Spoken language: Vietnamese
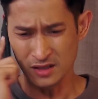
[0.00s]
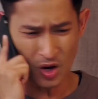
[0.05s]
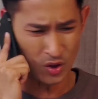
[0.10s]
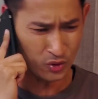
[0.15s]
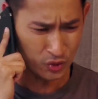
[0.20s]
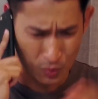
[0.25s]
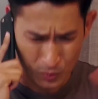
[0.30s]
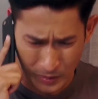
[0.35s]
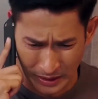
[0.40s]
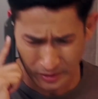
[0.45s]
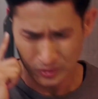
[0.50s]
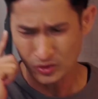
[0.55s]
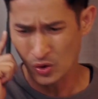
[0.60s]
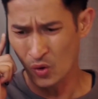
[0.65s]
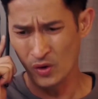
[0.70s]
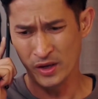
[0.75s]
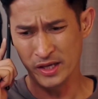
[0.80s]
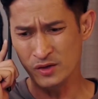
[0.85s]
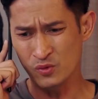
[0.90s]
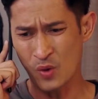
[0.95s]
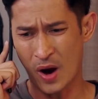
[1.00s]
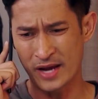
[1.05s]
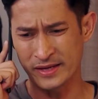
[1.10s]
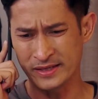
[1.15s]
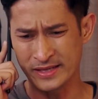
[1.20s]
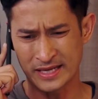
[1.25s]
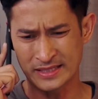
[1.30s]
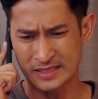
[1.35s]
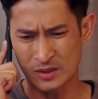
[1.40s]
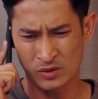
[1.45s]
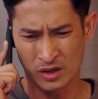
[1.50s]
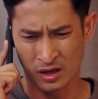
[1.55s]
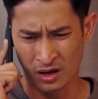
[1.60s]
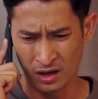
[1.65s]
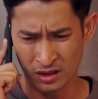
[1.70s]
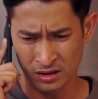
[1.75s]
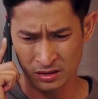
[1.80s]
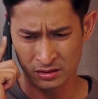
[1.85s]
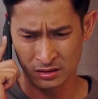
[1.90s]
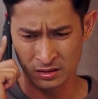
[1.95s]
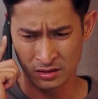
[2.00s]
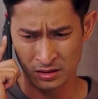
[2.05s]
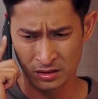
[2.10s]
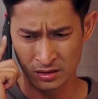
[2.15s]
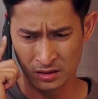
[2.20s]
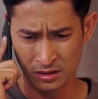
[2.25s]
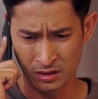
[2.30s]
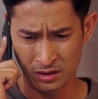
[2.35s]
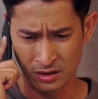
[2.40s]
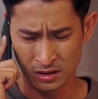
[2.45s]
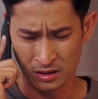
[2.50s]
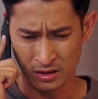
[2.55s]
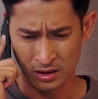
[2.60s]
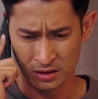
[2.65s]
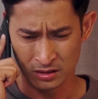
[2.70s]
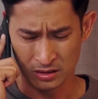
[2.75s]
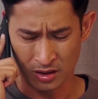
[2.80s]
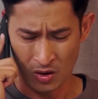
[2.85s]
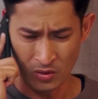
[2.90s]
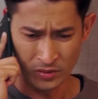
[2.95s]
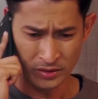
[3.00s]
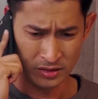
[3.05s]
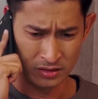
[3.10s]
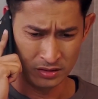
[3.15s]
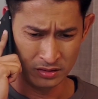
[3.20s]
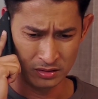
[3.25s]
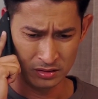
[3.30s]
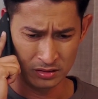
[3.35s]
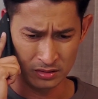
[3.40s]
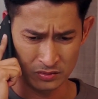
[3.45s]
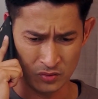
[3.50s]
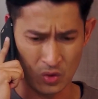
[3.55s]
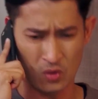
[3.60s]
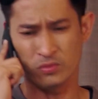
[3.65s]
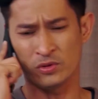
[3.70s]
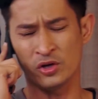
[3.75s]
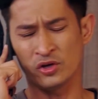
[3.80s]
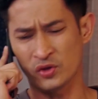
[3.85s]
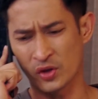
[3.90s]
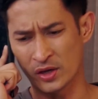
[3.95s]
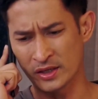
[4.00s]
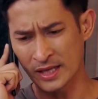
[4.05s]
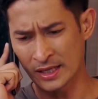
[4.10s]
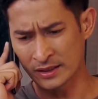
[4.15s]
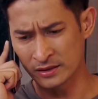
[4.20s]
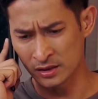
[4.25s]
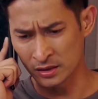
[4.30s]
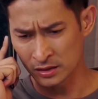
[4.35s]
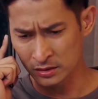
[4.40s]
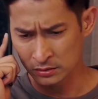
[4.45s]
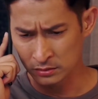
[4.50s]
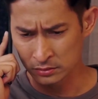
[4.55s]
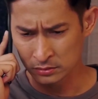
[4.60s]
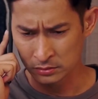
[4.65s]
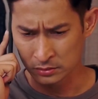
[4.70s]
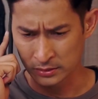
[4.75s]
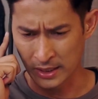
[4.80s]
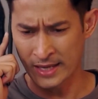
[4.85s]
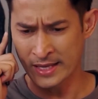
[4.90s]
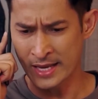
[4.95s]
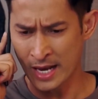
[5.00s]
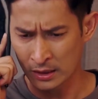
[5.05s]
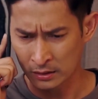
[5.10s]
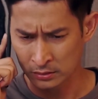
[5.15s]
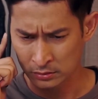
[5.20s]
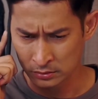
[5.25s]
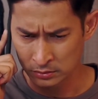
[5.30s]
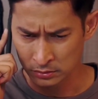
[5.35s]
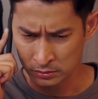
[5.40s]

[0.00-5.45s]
Cứ gọi tôi cách vô lý hoài như vậy sao được. Thôi, tôi không có nói chuyện với anh nữa. Vậy nha.